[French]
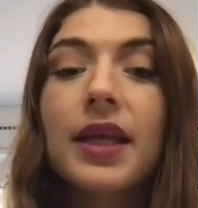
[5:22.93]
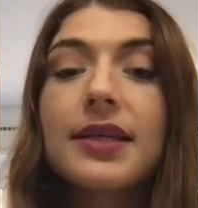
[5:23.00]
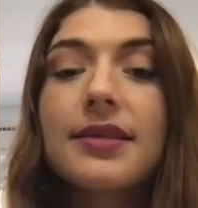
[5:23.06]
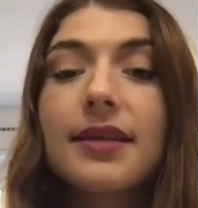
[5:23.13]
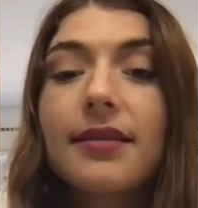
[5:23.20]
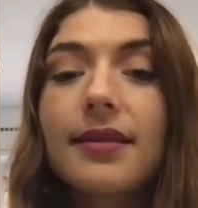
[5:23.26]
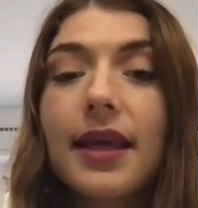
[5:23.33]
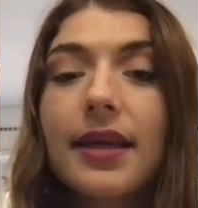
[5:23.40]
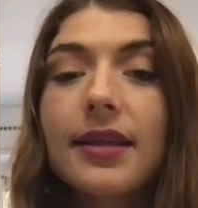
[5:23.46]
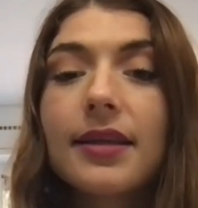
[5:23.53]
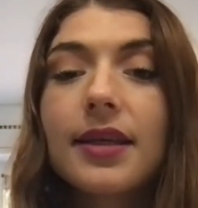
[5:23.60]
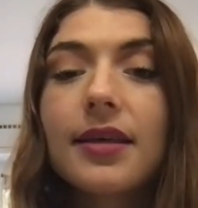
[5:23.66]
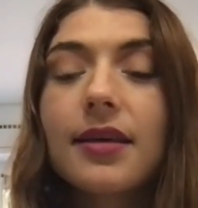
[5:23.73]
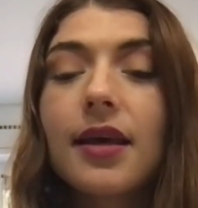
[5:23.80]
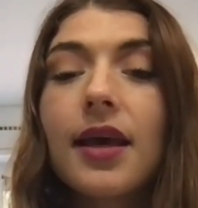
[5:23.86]
Cette
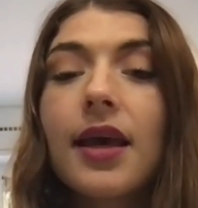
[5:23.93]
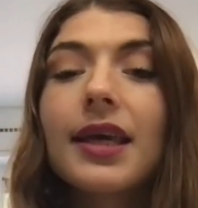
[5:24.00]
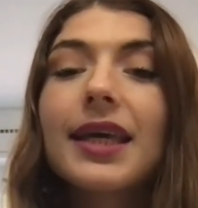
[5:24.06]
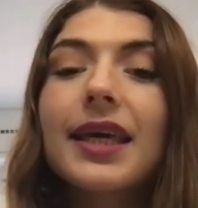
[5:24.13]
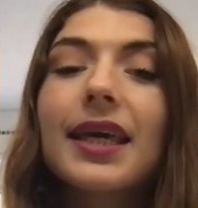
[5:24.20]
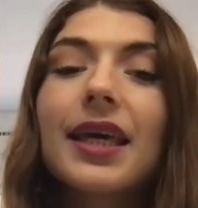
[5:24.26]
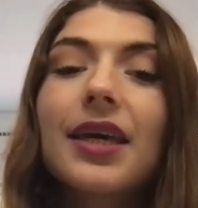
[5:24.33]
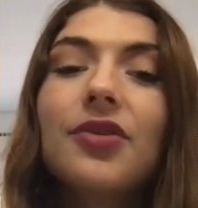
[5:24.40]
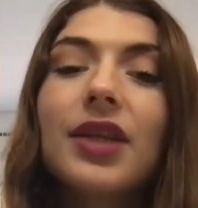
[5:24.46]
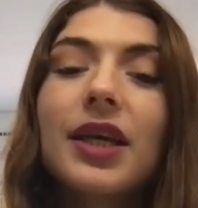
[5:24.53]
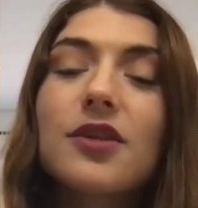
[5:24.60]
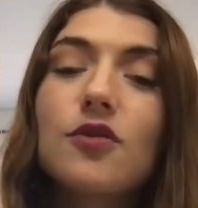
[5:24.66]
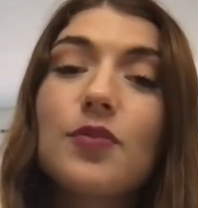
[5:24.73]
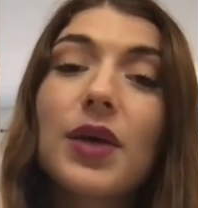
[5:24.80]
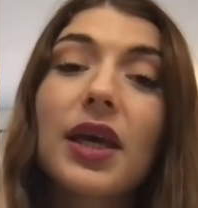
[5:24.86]
technique crée une
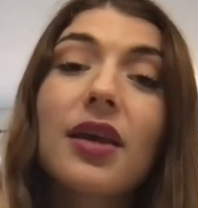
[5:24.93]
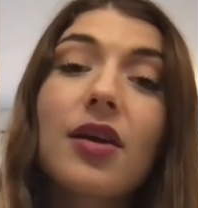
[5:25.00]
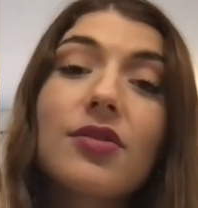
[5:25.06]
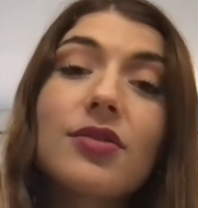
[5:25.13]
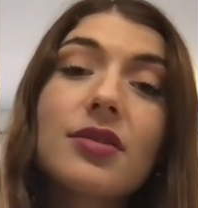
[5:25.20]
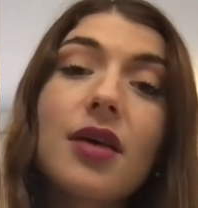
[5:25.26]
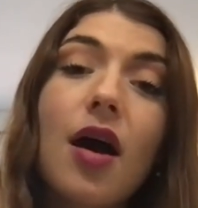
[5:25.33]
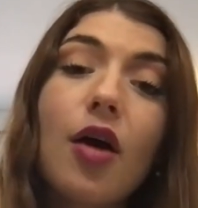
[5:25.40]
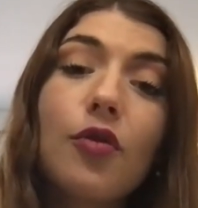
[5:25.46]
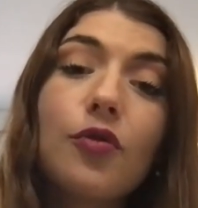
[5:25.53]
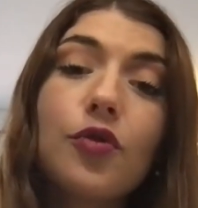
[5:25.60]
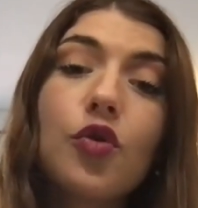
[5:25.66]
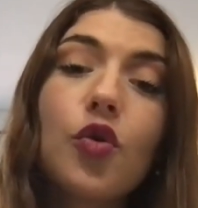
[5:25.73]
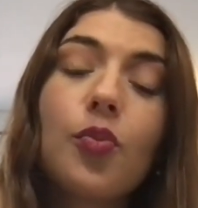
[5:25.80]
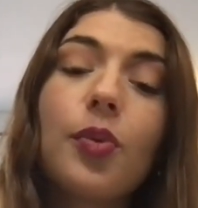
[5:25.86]
expérience
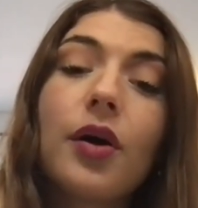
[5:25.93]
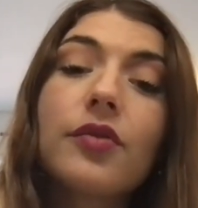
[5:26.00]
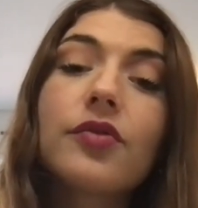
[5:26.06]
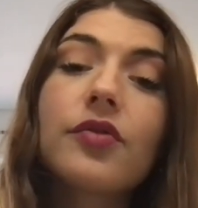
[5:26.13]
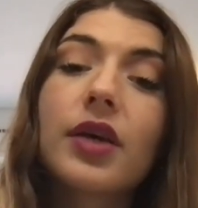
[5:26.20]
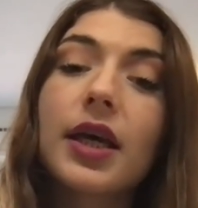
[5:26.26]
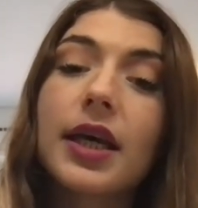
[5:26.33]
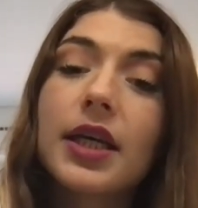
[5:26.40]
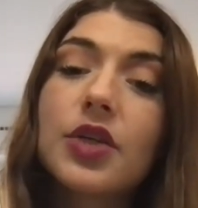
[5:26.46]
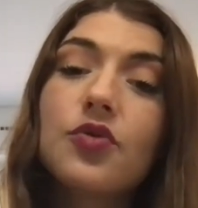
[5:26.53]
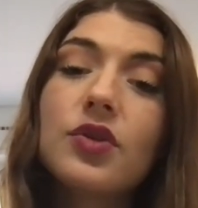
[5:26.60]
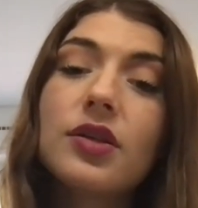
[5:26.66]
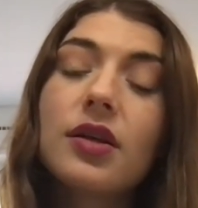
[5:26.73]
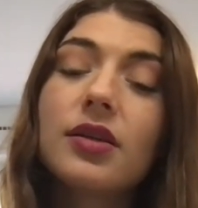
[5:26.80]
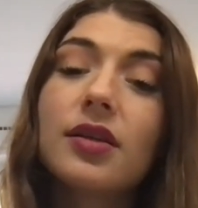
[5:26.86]
enveloppante,
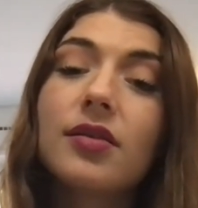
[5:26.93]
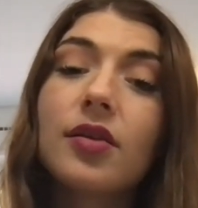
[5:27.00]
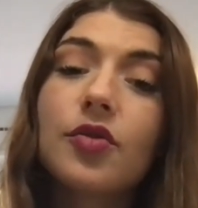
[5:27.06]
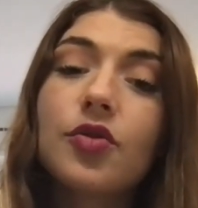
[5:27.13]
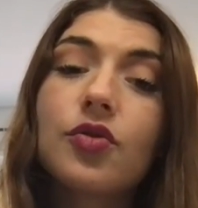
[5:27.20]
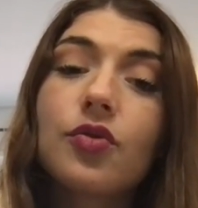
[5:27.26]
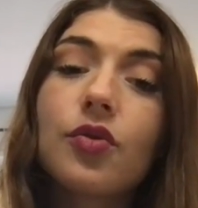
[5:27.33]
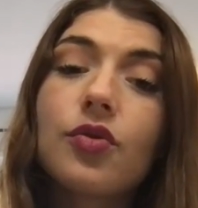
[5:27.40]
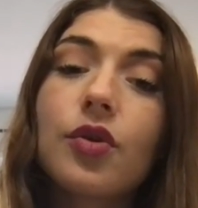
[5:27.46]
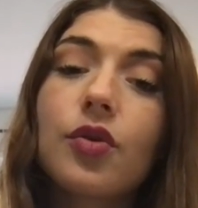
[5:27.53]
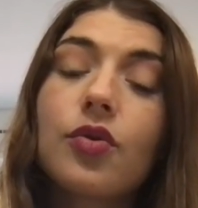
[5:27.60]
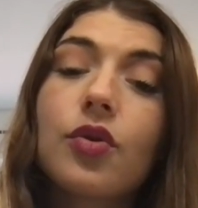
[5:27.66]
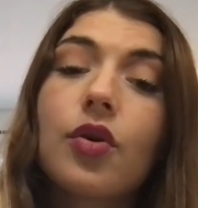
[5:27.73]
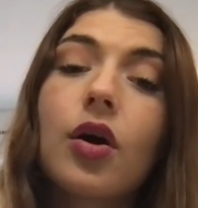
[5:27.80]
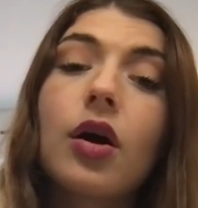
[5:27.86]
réduisant les tensions dans
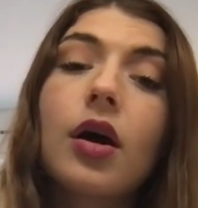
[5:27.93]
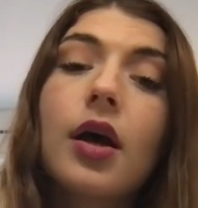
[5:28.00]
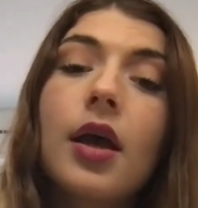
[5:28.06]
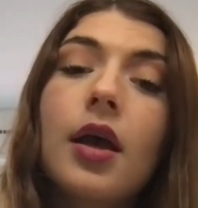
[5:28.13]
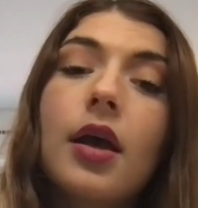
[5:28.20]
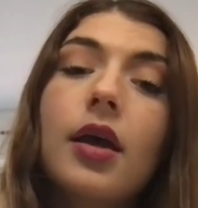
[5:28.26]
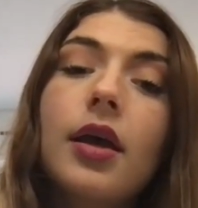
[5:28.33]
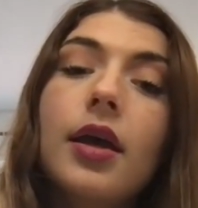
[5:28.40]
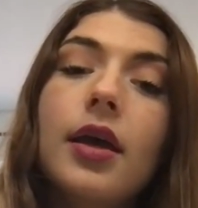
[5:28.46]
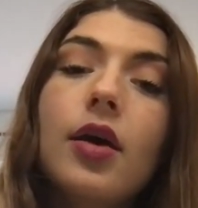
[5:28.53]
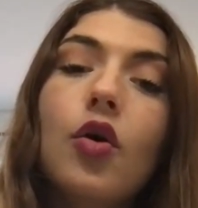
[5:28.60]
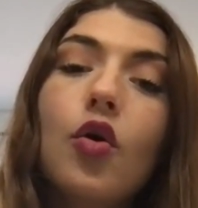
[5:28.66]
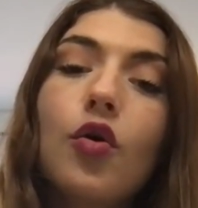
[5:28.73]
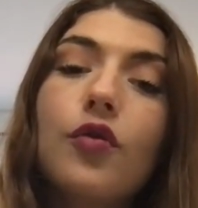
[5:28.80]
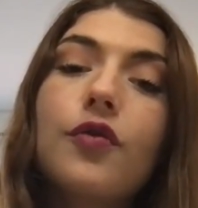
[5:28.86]
le corps
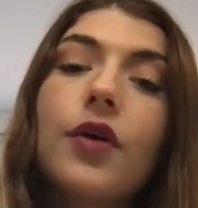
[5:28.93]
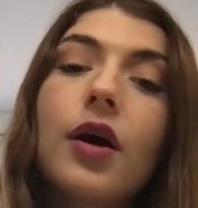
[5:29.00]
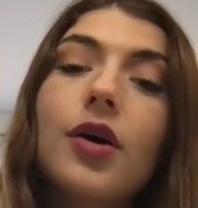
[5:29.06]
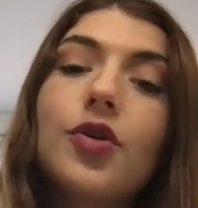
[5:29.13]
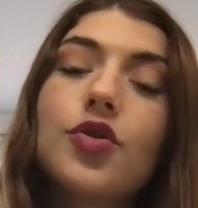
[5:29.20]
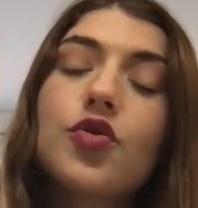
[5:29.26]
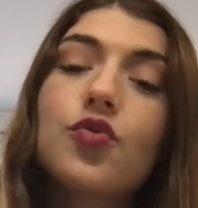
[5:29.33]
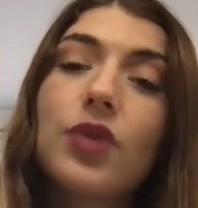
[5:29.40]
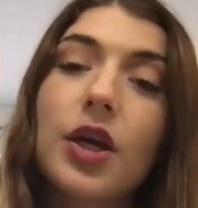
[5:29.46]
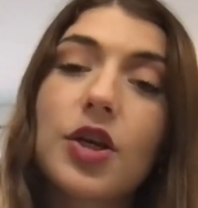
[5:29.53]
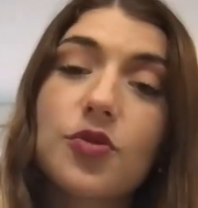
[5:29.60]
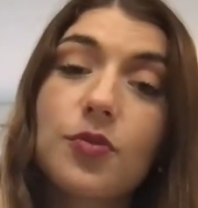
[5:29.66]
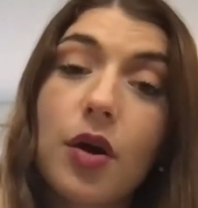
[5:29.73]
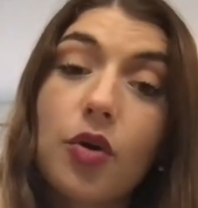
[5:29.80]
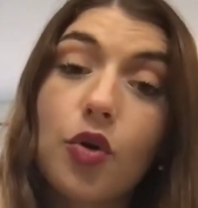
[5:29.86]
et offrant un
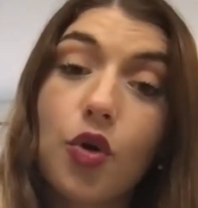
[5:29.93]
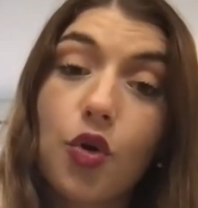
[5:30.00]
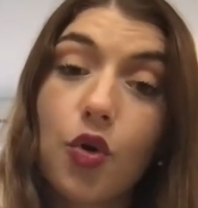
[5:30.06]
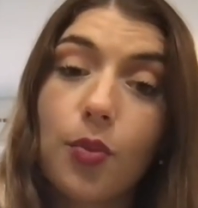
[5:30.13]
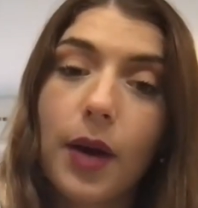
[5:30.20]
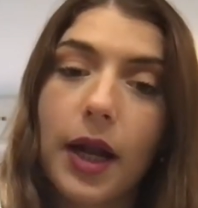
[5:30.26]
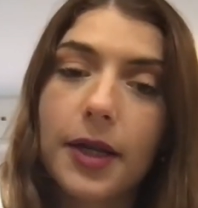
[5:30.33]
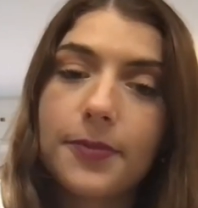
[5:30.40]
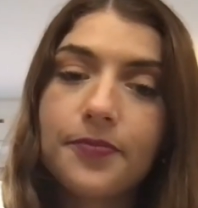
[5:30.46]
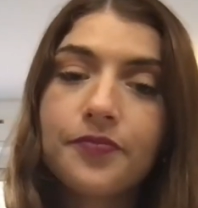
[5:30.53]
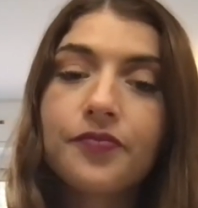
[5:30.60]
soulagement global.